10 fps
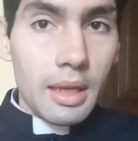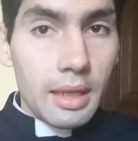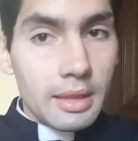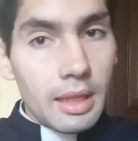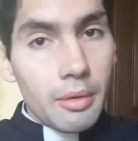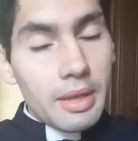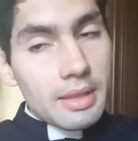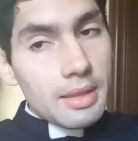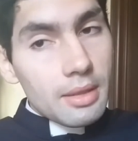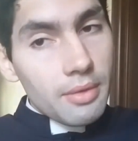Então,
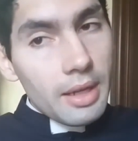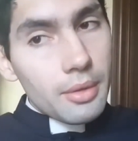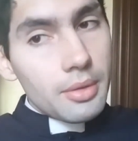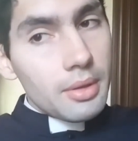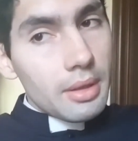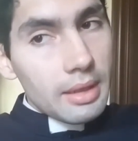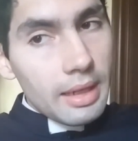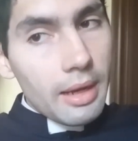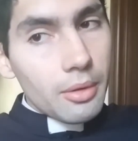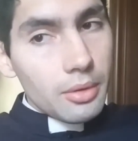estes vários
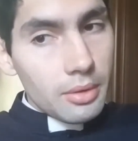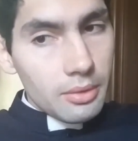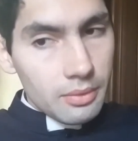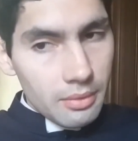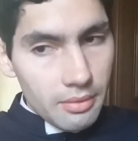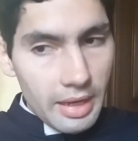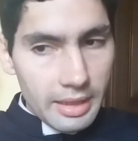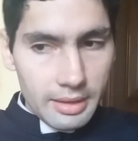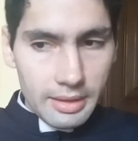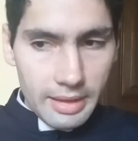graus
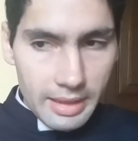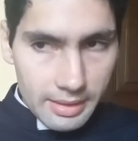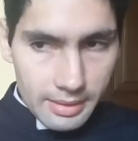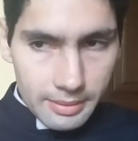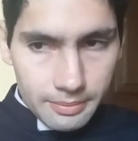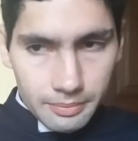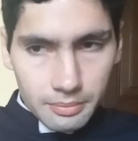vai desde